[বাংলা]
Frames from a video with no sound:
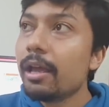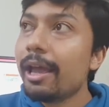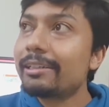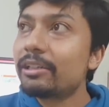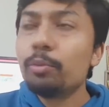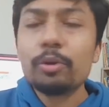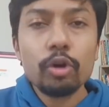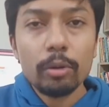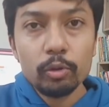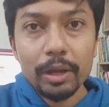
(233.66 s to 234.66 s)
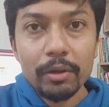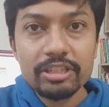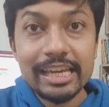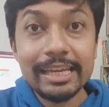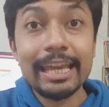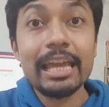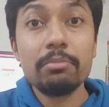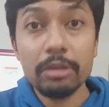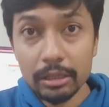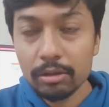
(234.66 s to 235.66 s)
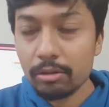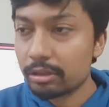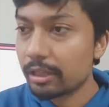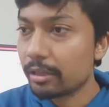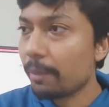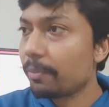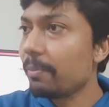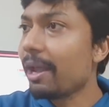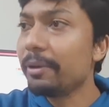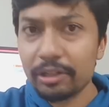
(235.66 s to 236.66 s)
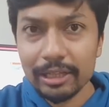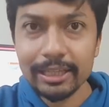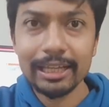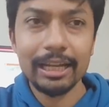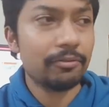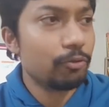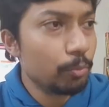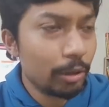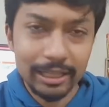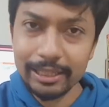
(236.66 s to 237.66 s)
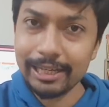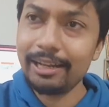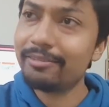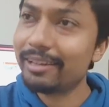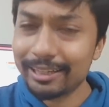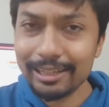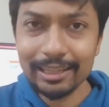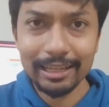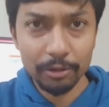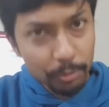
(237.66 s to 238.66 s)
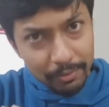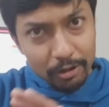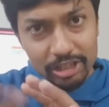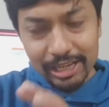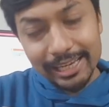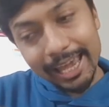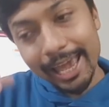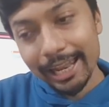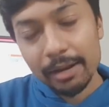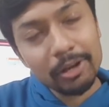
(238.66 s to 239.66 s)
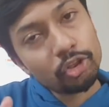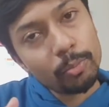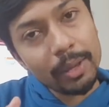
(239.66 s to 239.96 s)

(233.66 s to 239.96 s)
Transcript: একটা খুবই কমন উপায় হচ্ছে গেমিং অর্থাৎ আপনি ব্যাডমিন্টন খেলতে গেলেন ফুটবল খেলতে গেলেন ক্রিকেট খেলতে গেলেন বিভিন্ন জায়গায় খেলার মাধ্যমে